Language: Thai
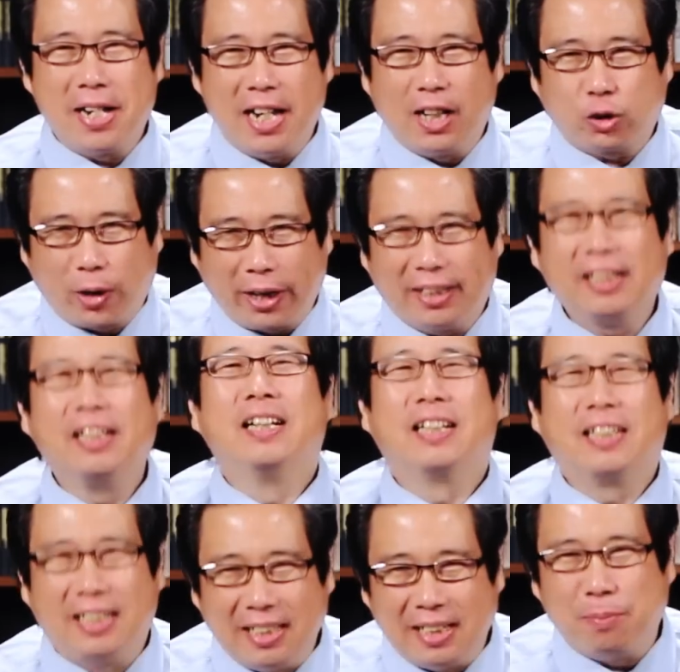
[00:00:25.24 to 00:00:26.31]
ระเยซูคริสต์
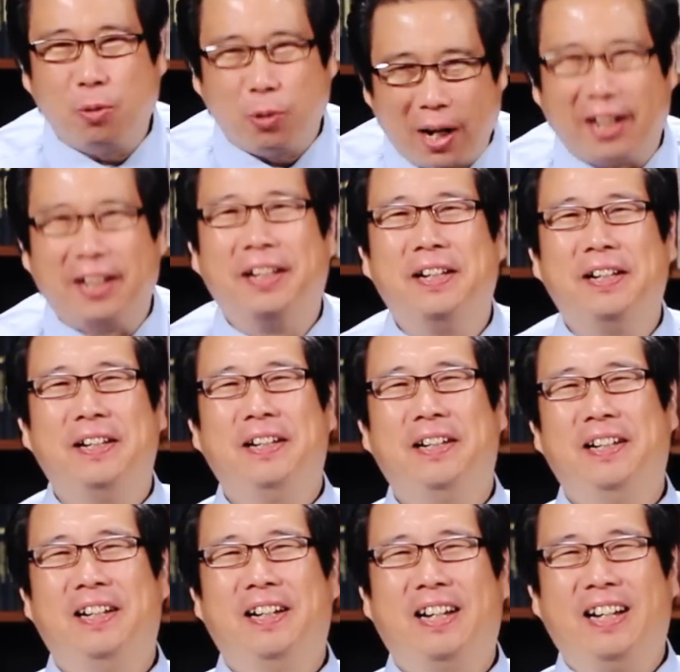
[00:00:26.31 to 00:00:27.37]
คือผู้ใด
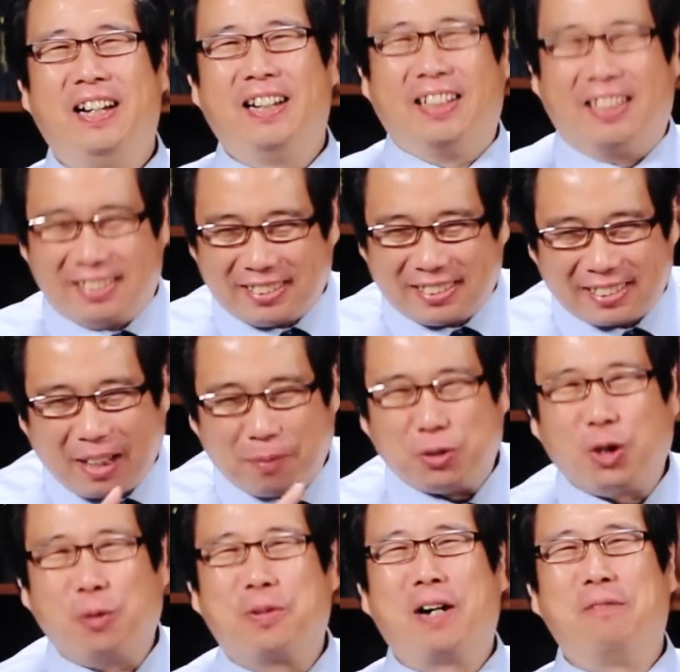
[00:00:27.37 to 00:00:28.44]
ท่าน
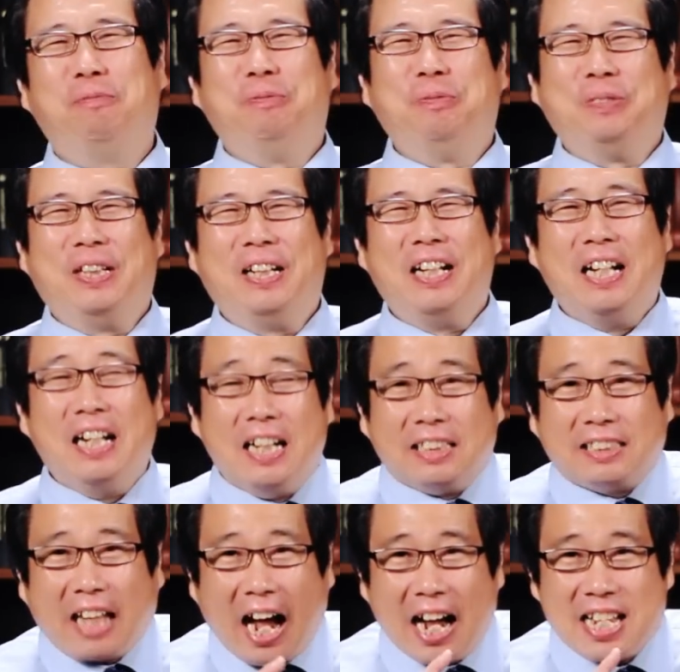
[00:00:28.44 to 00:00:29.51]
ผู้ชมครับ
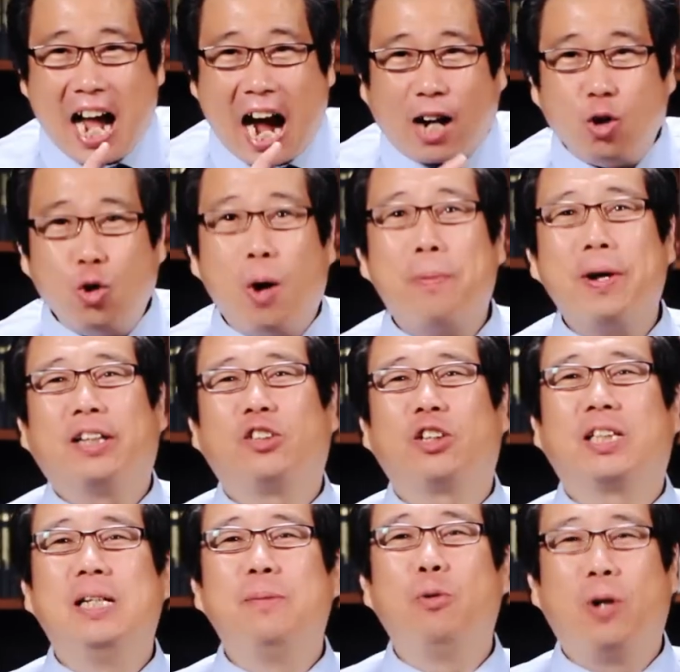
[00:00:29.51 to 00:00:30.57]
ถ้าอยากรู้ว่าพระเยซูคริส
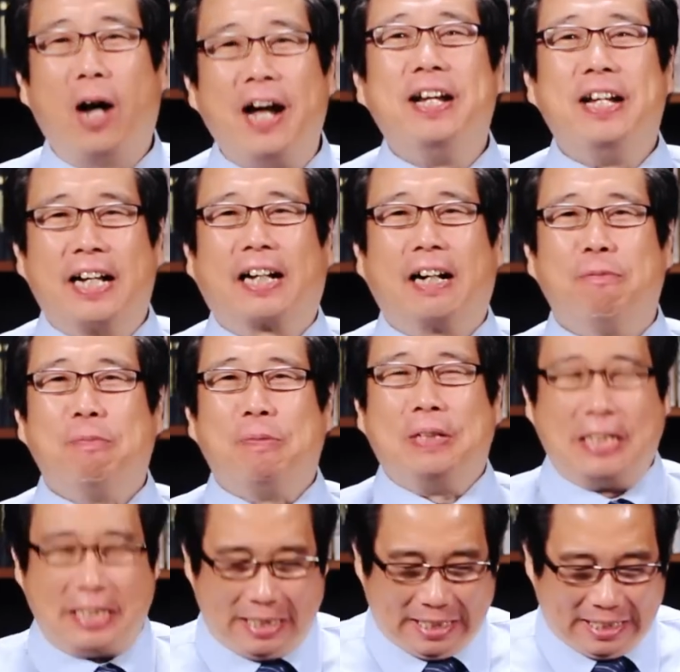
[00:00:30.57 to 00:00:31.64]
ต์คือผู้ใดเนี่ยครับ
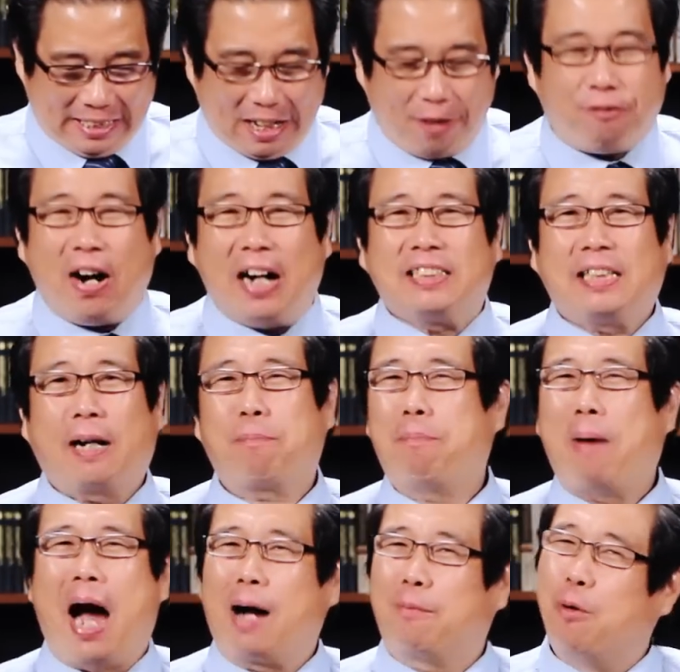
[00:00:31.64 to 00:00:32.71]
อย่าฟังจาก
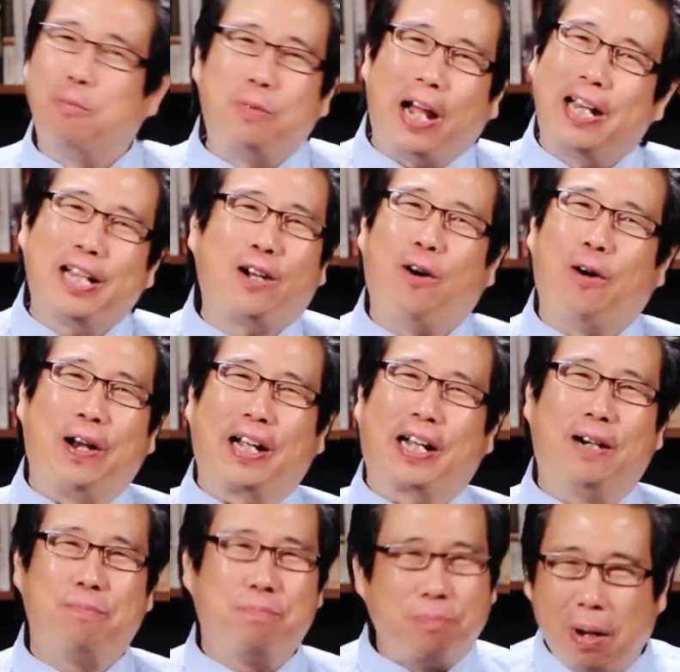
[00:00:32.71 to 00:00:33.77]
ปากผมนายนิกรนะ
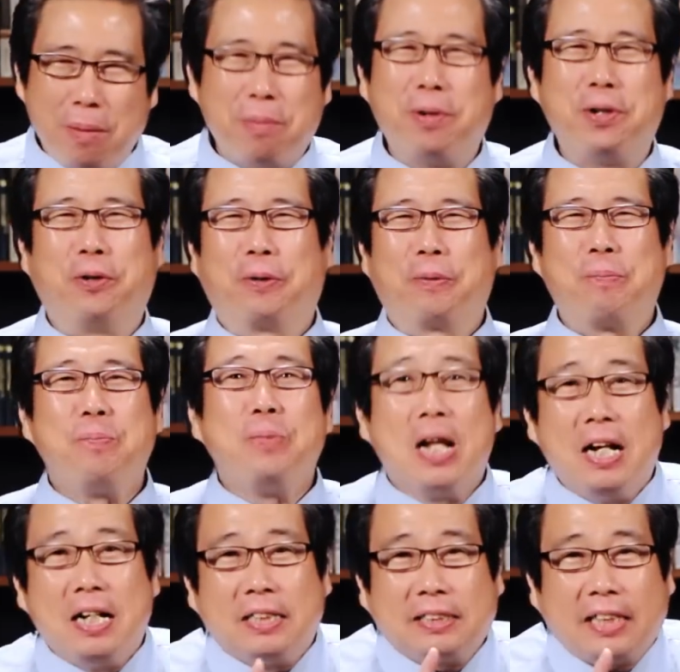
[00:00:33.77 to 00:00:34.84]
ครับไม่มีประโยชน์
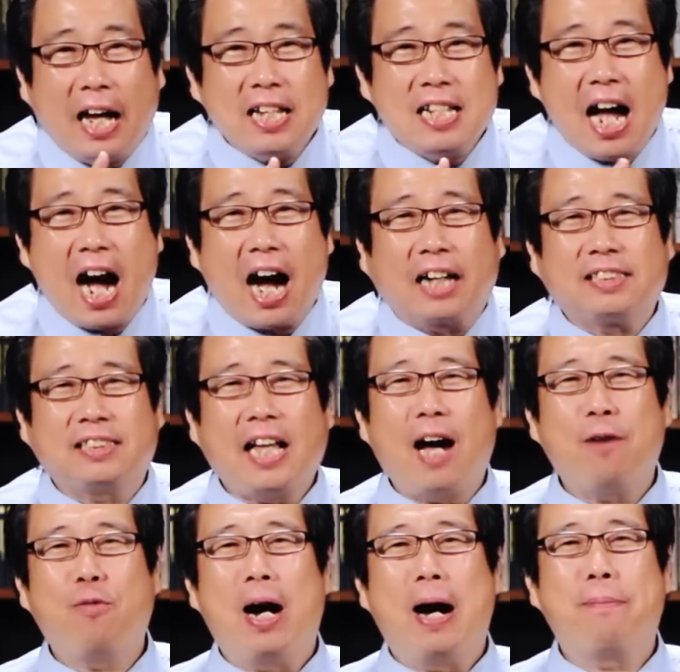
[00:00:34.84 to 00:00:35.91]
ถ้าอยากทรา
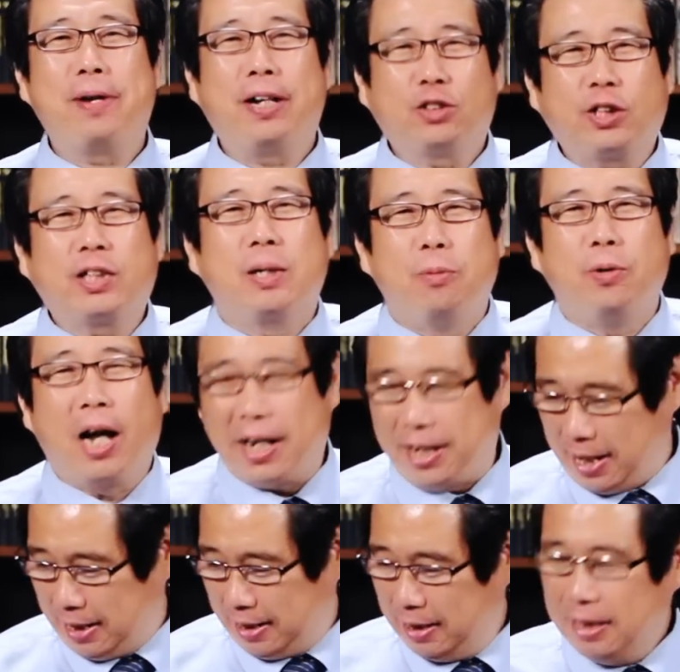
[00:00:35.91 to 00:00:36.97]
บว่าพระเยซูคริสต์คือผู้ใด
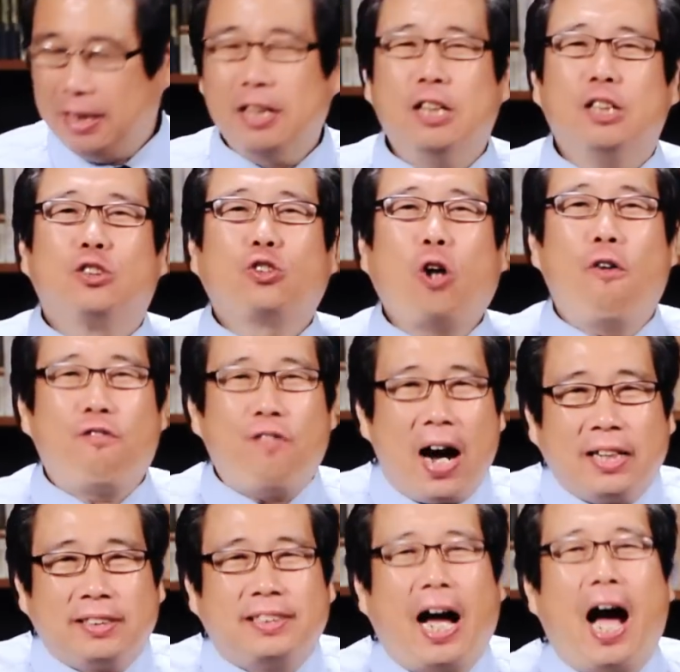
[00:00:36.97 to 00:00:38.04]
เนี่ยต้องฟั
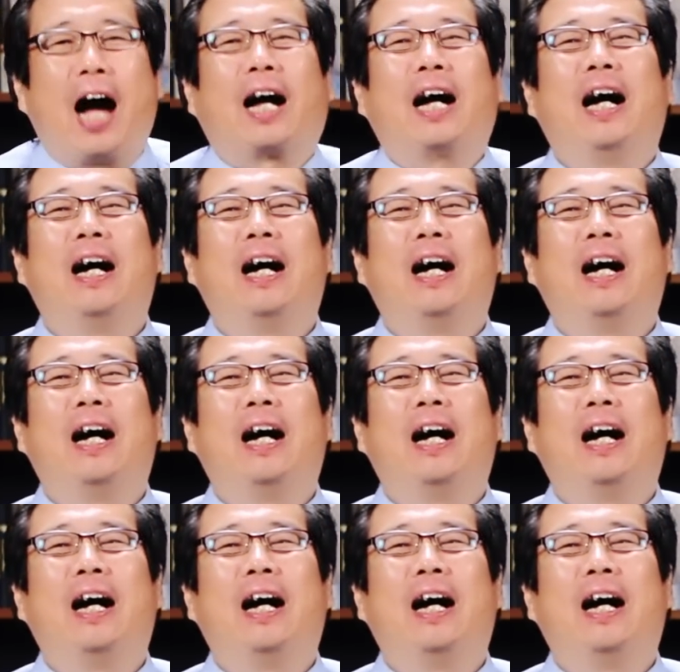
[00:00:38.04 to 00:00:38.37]
งจาก